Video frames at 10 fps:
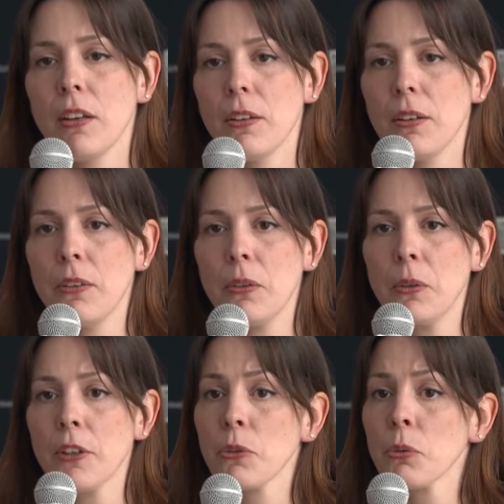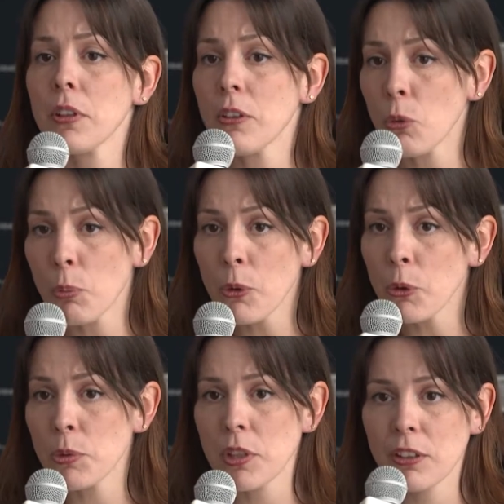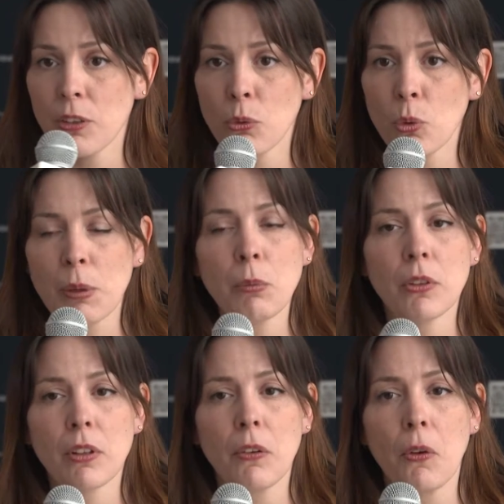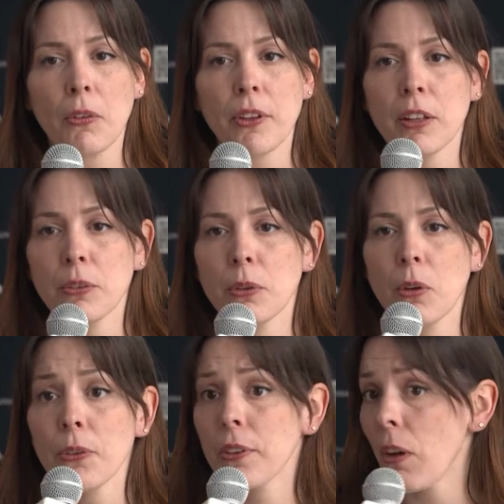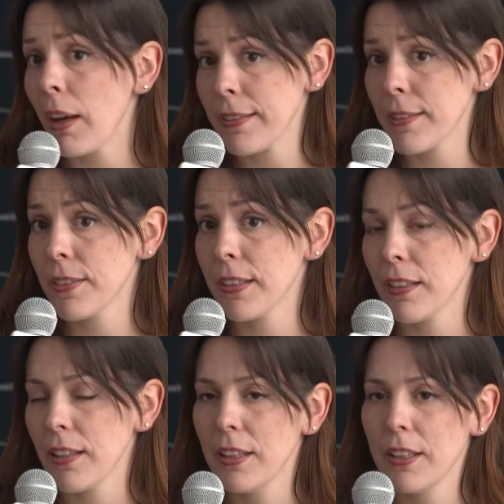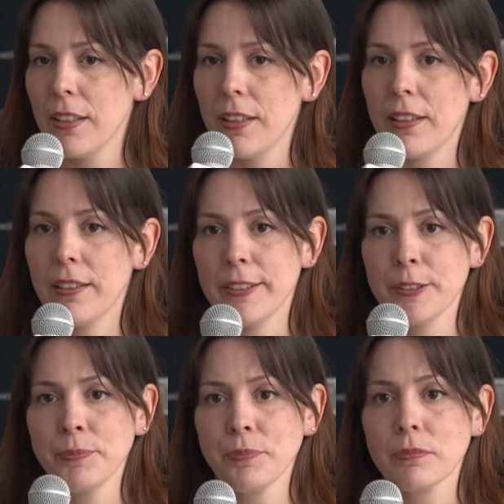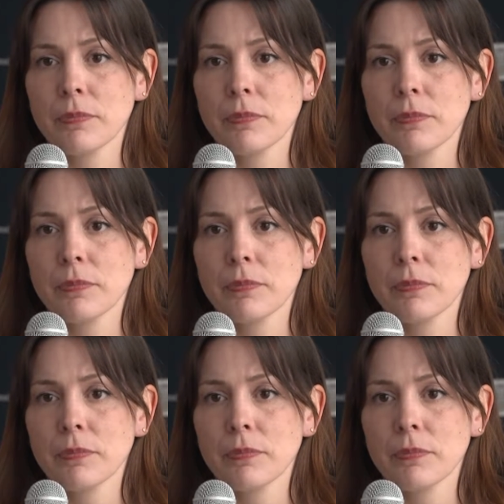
euh, aux questions qu'ils se posent, peut-être qu'ils sont eux-mêmes en, train de lancer leur activité. Euh, soit